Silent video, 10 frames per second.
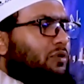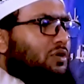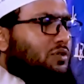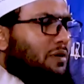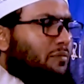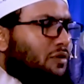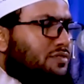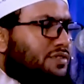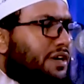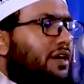পরিশ্রম
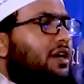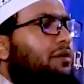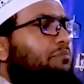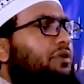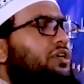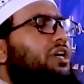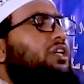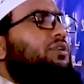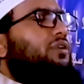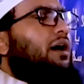করছে
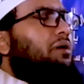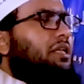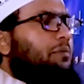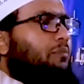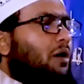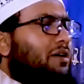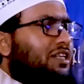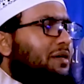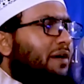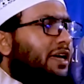বিশেষ করে আমাদের
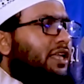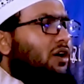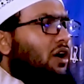প্রবাসী ভাইদের